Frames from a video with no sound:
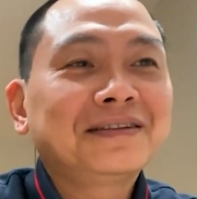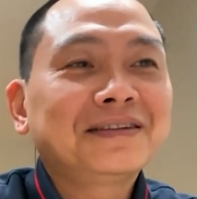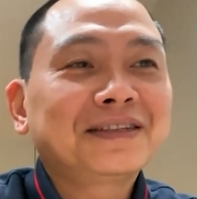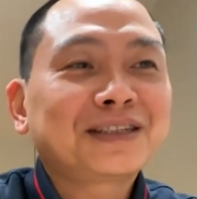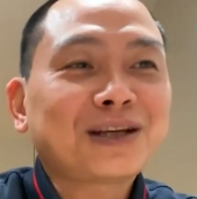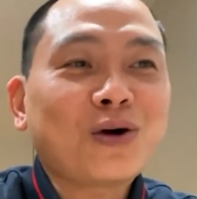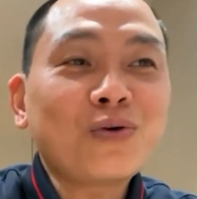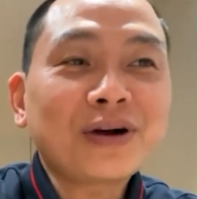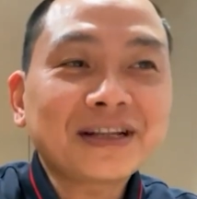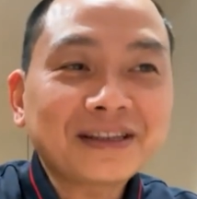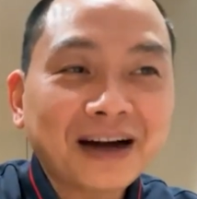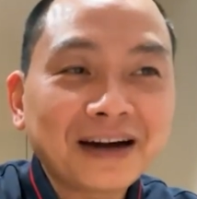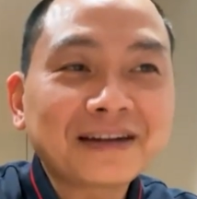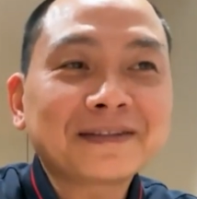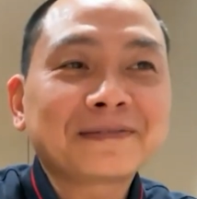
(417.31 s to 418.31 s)
6 cái
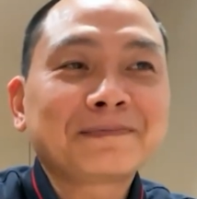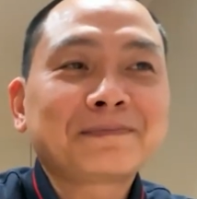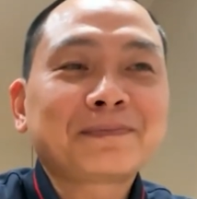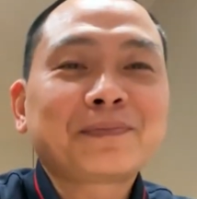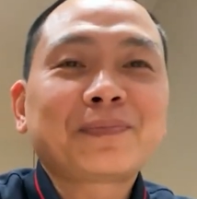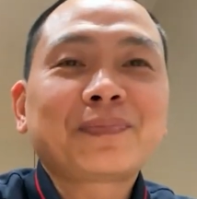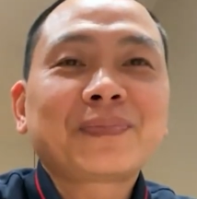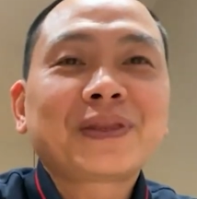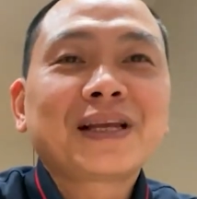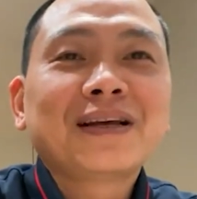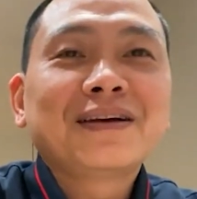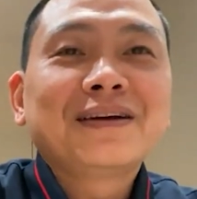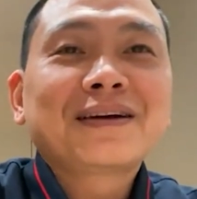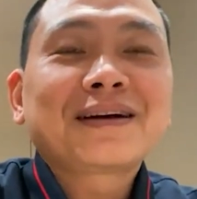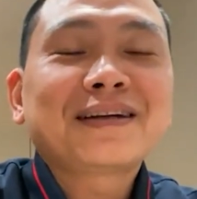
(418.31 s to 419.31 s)
tầng.
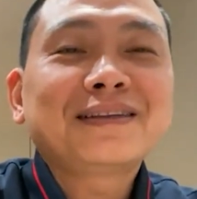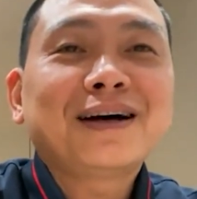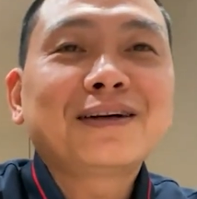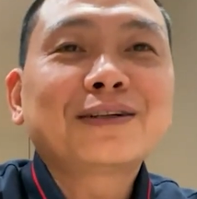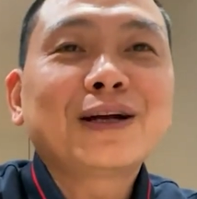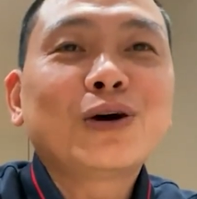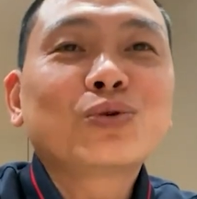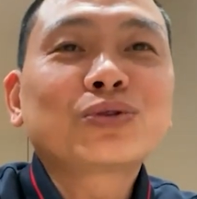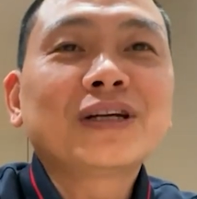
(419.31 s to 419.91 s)
Cái tầng đầu